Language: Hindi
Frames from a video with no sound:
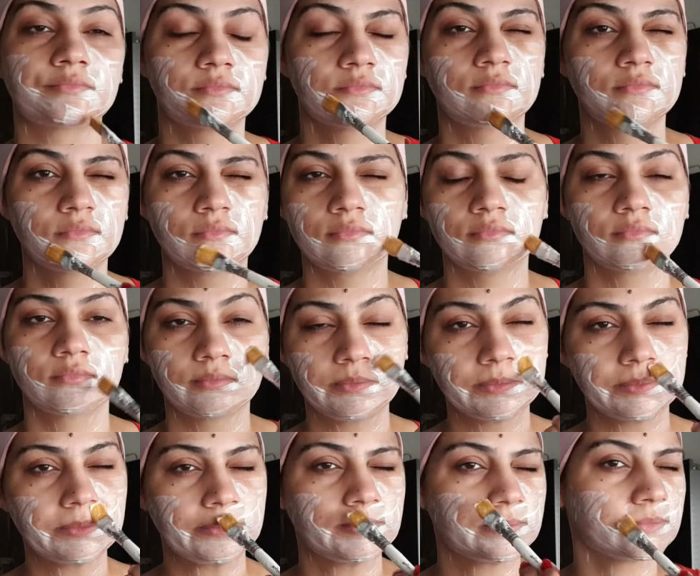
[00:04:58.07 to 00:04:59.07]
ठीक है
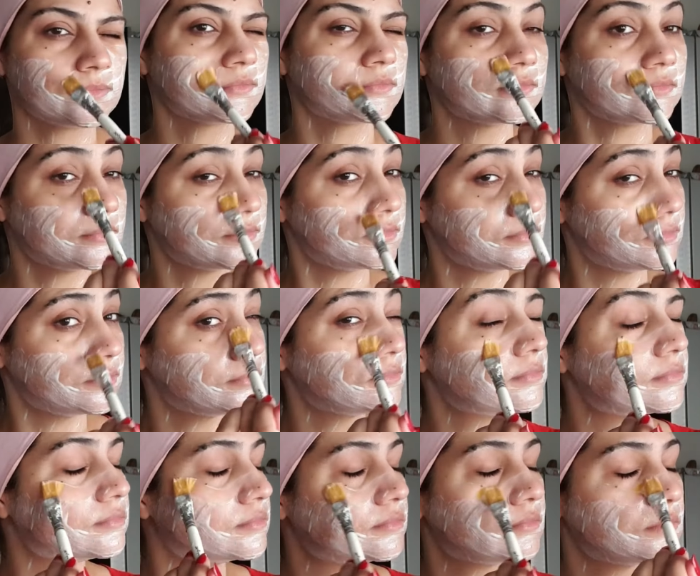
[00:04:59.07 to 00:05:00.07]
इसका बहुत अच्छा
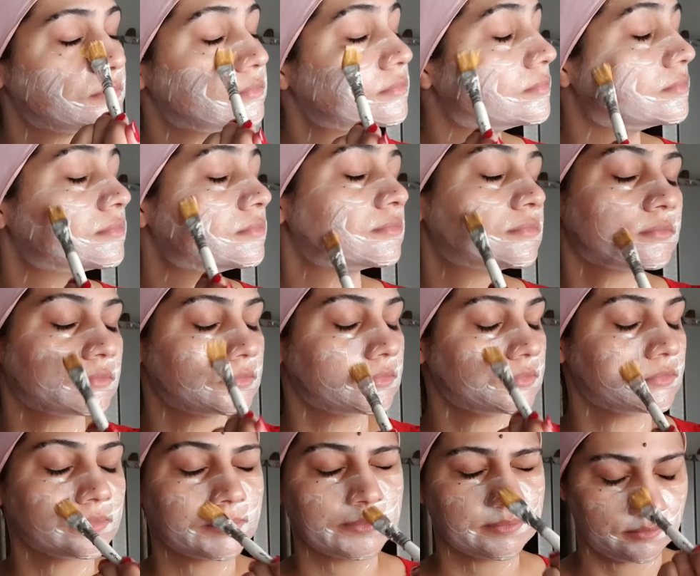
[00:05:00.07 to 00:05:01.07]
रिजल्ट है इस तरह से मैंने
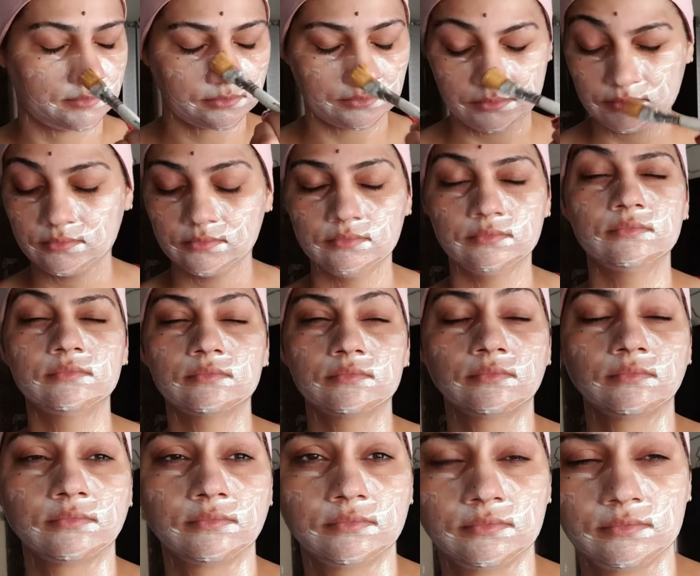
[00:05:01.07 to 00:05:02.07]
अपने पूरे फेस के